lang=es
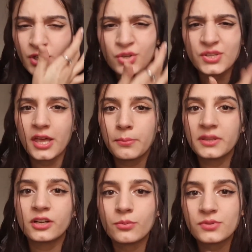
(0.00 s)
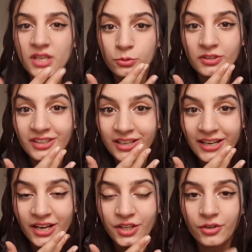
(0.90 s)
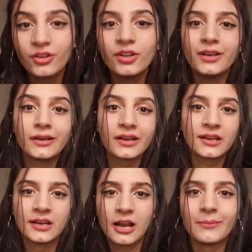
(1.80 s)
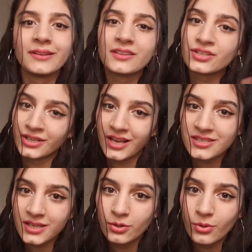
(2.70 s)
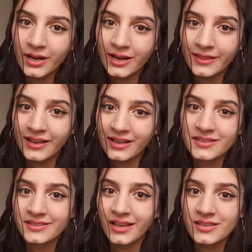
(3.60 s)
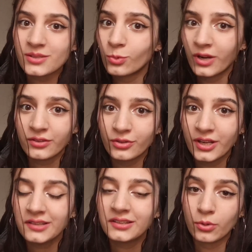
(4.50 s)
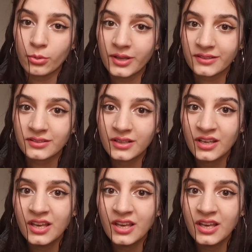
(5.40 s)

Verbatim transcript: O sea, depende cómo sea tu itinerario, generalmente llegás al lugar, descansás unas horas y volvés.